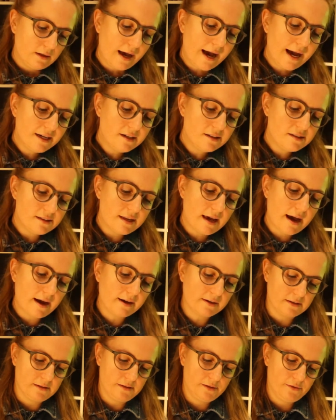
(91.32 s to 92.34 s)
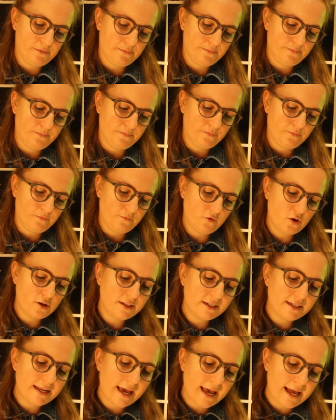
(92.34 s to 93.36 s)
Eines Tages
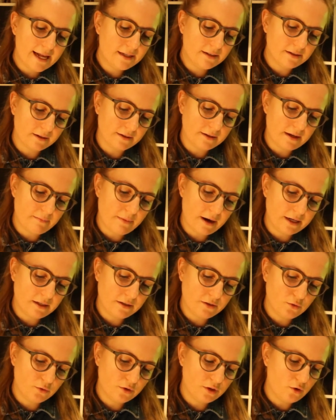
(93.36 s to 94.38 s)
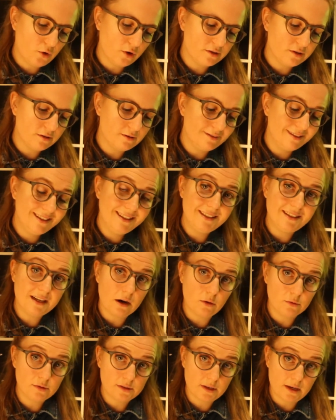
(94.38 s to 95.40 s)
wollte der ältere der beiden jungen Leute nicht
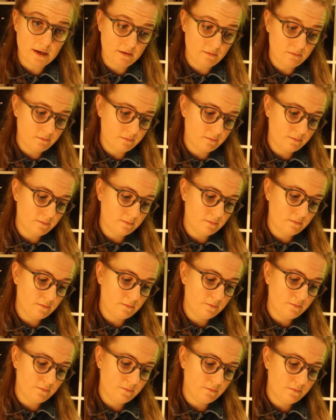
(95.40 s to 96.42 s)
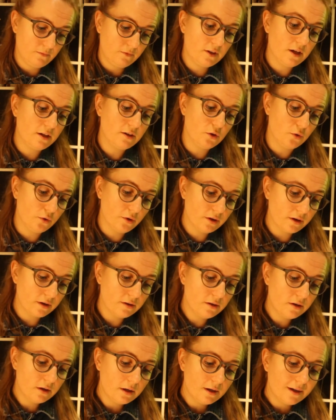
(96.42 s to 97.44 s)
ausgehen. Der
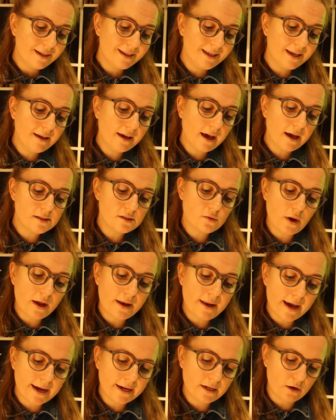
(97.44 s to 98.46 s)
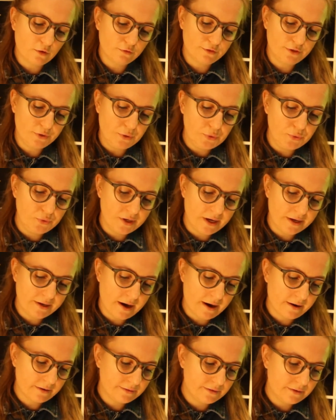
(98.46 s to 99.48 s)
jüngere ging also allein auf die
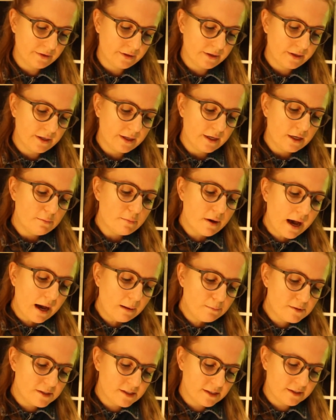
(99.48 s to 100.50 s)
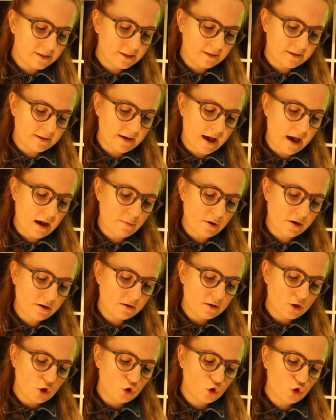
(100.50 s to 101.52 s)
Hühnerjagd, beabsichtigte aber,
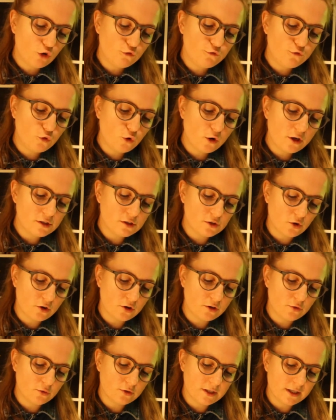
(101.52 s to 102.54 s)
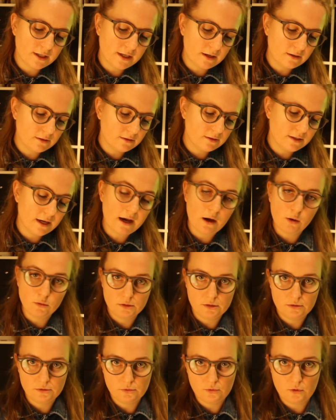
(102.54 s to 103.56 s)
noch vor Sonnenuntergang nach
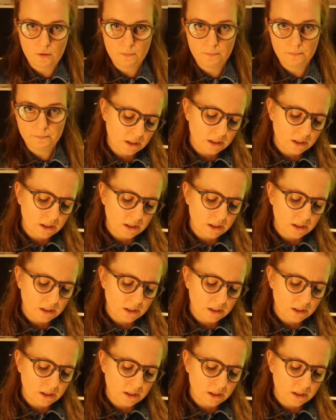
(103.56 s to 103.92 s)
Hause zu kommen.